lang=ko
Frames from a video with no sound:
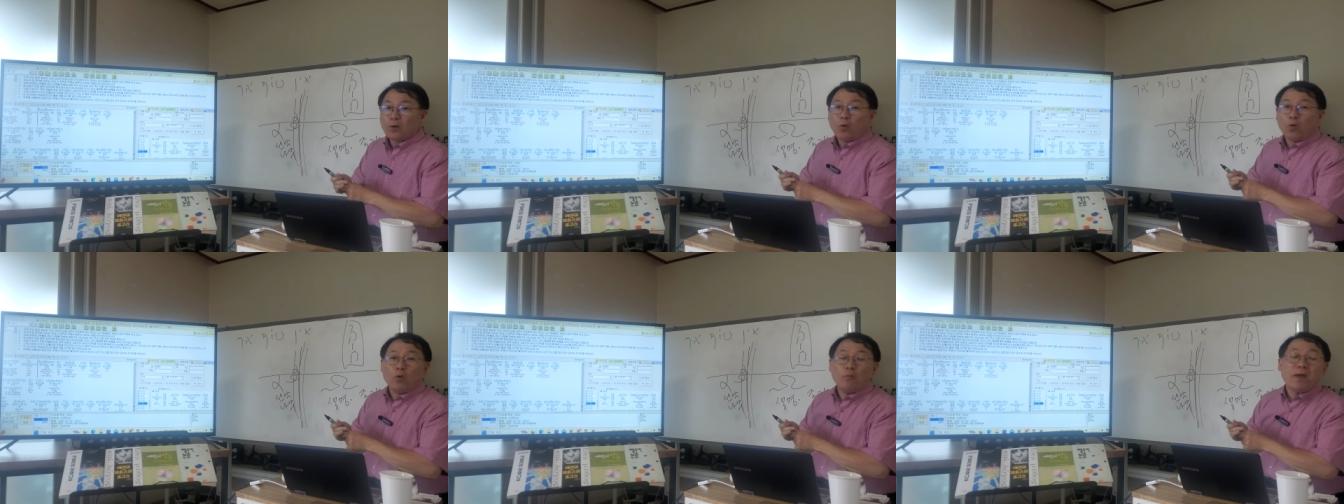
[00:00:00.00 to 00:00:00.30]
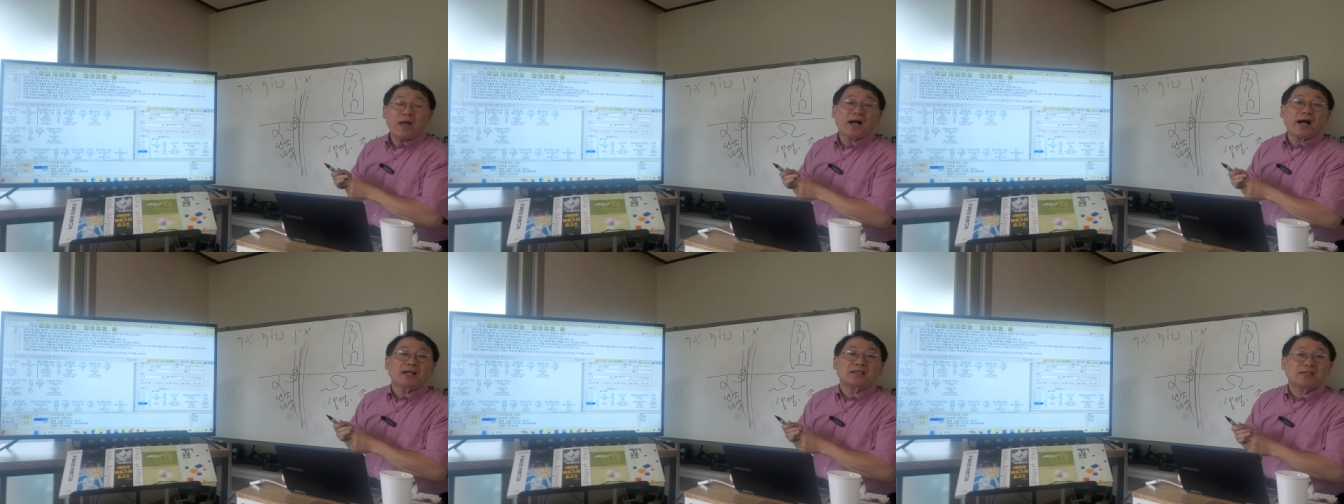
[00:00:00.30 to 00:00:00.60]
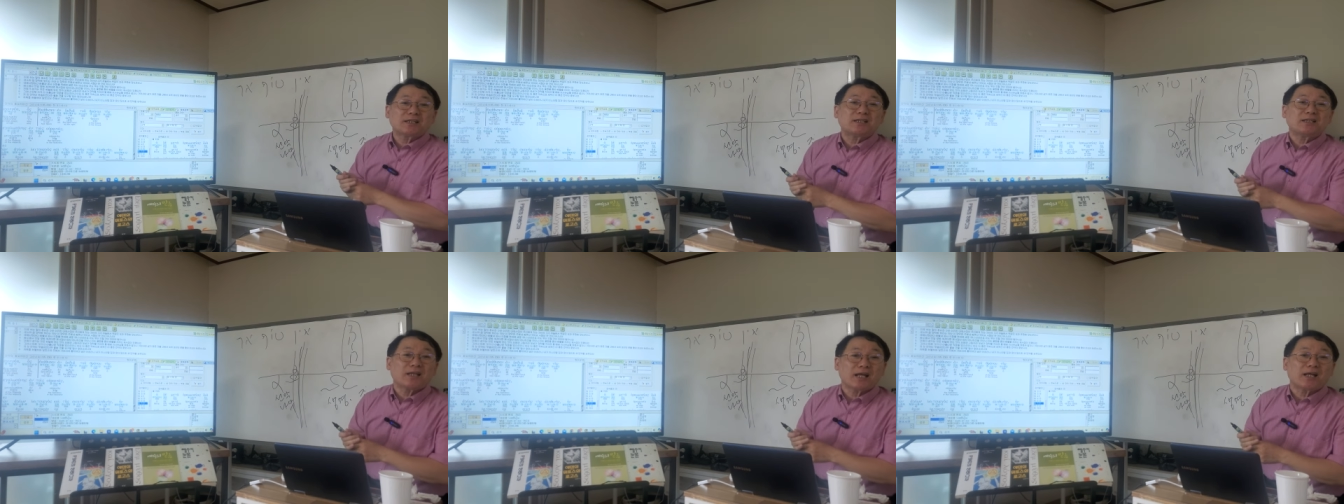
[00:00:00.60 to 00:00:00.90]
오메가
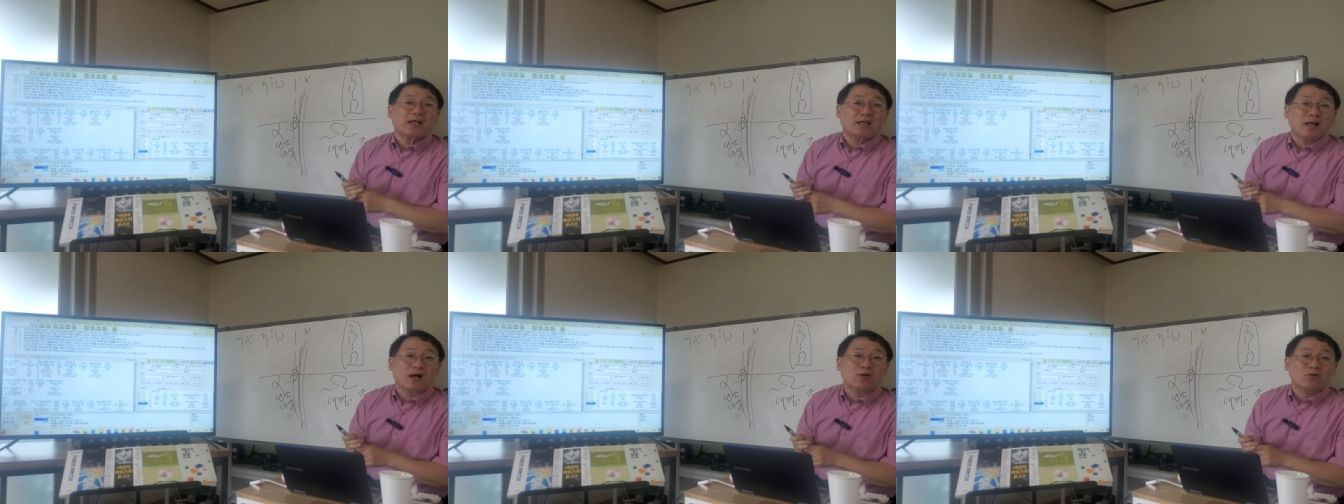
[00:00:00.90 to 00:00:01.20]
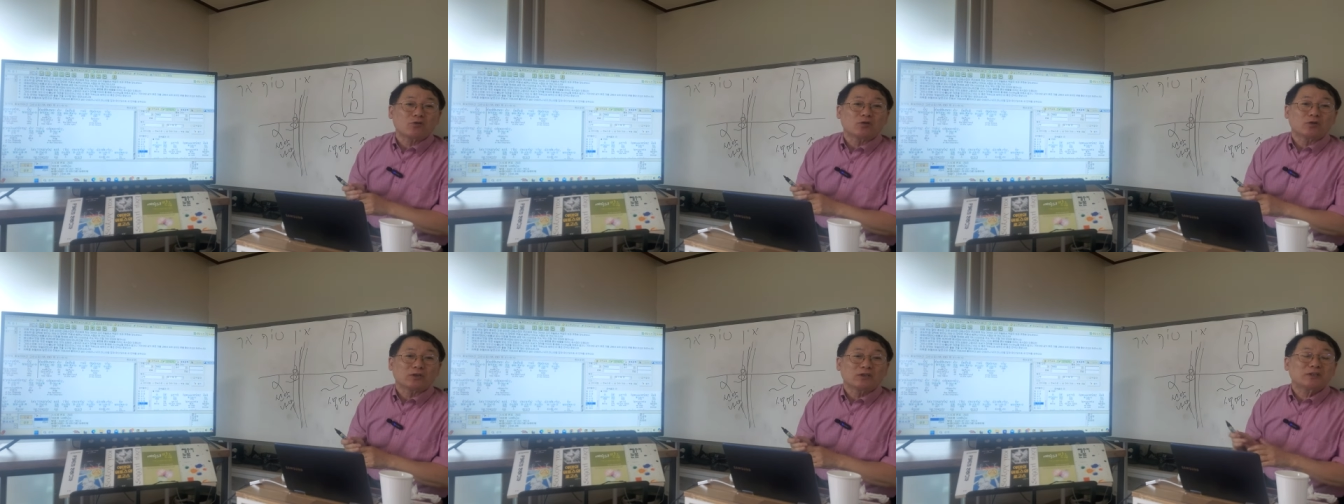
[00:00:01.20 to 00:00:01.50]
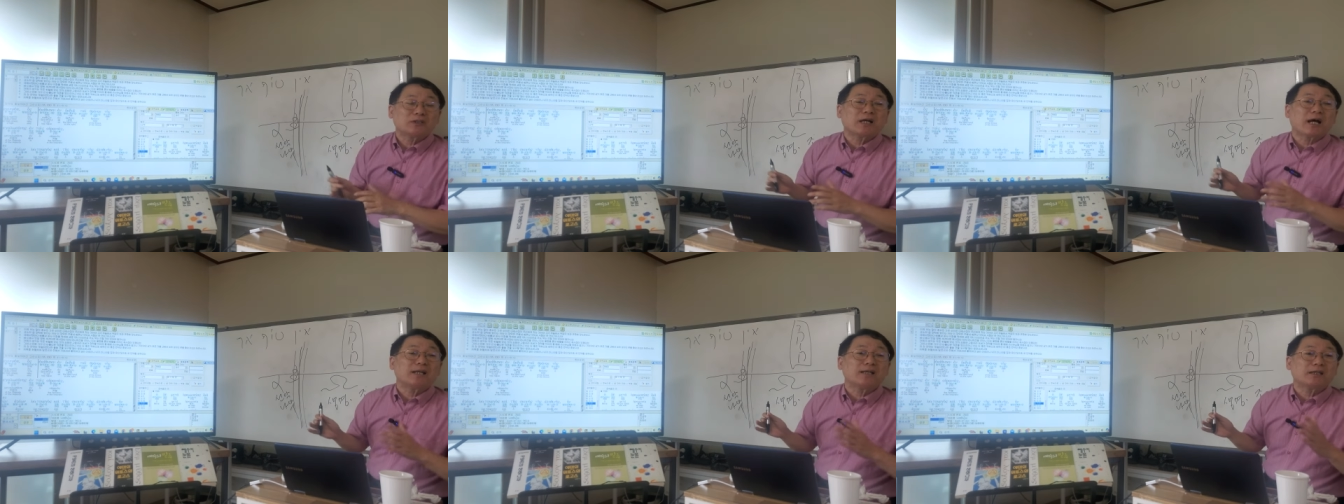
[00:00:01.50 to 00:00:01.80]
시대라고
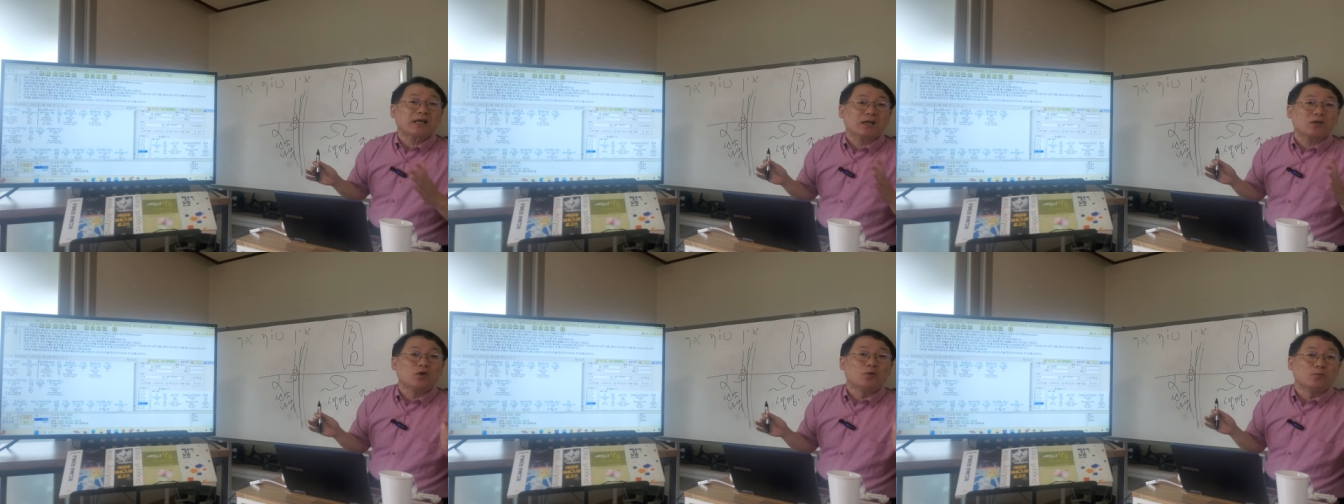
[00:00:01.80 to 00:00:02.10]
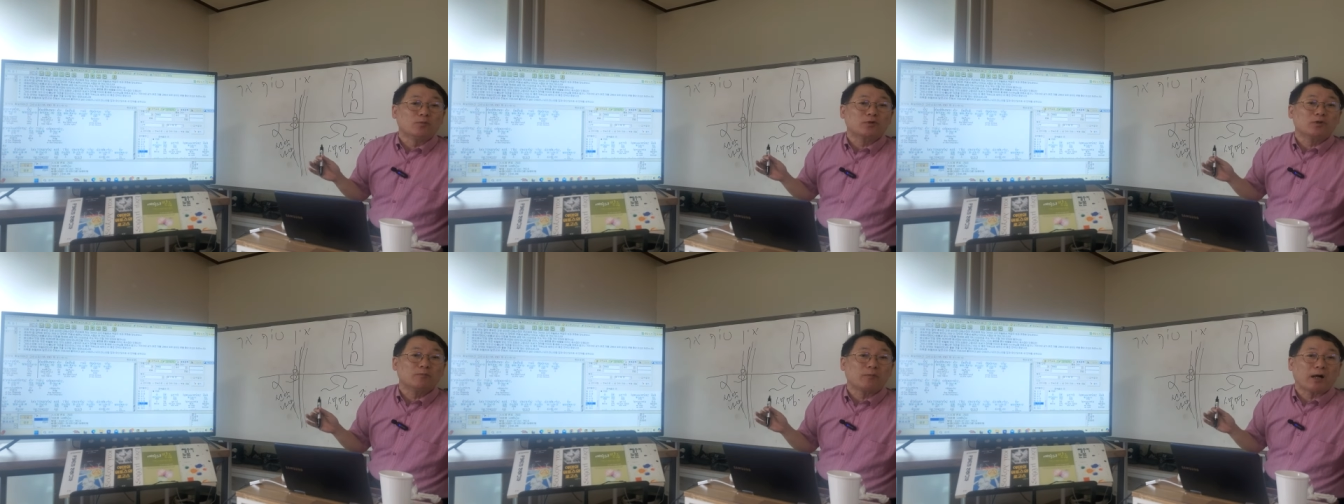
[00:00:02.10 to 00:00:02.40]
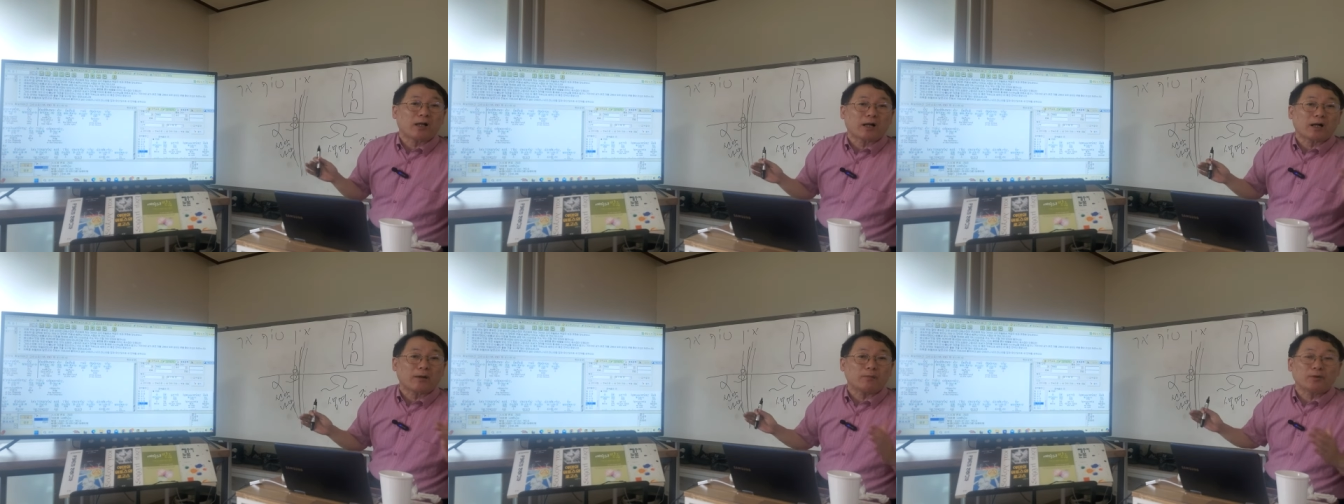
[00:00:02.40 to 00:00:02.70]
시간 개념으로
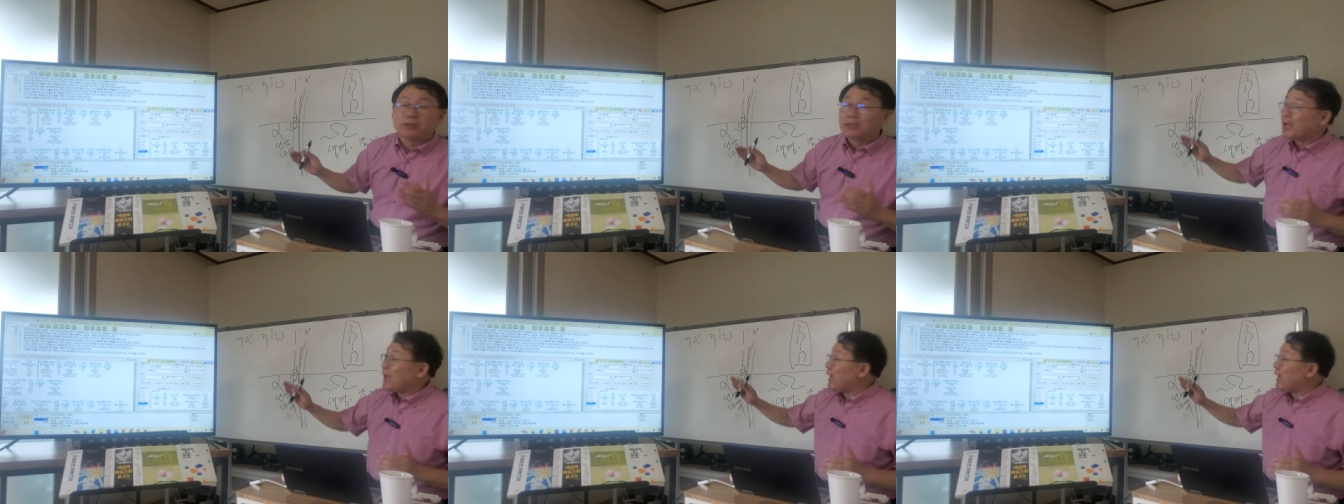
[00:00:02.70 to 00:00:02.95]
말하면